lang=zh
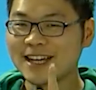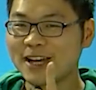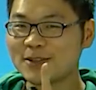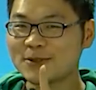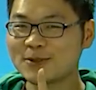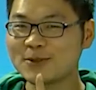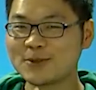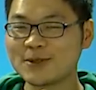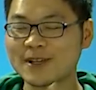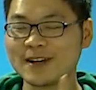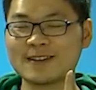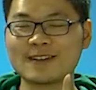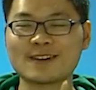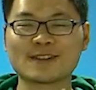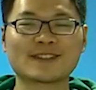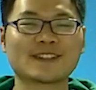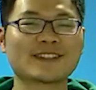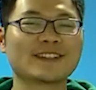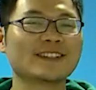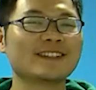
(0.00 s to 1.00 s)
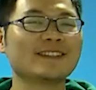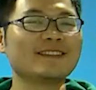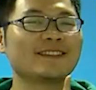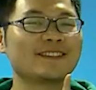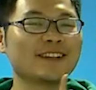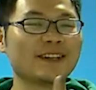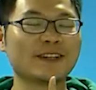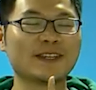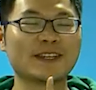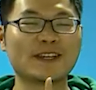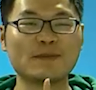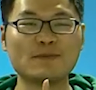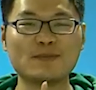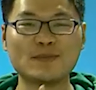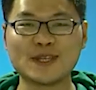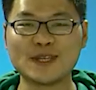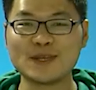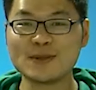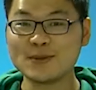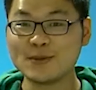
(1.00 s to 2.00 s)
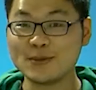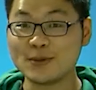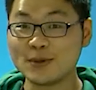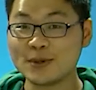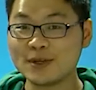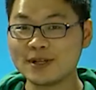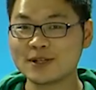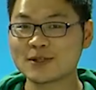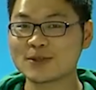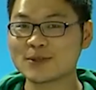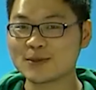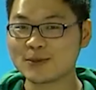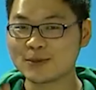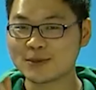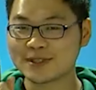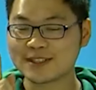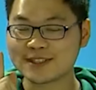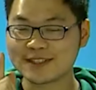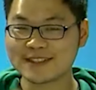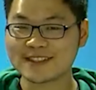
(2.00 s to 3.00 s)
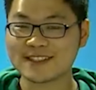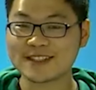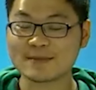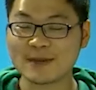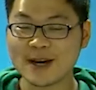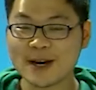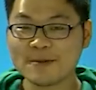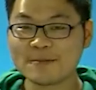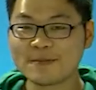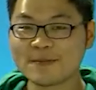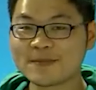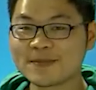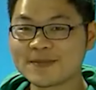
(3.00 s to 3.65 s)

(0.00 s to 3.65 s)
猜出杨老师这一个谜语数字是几吗？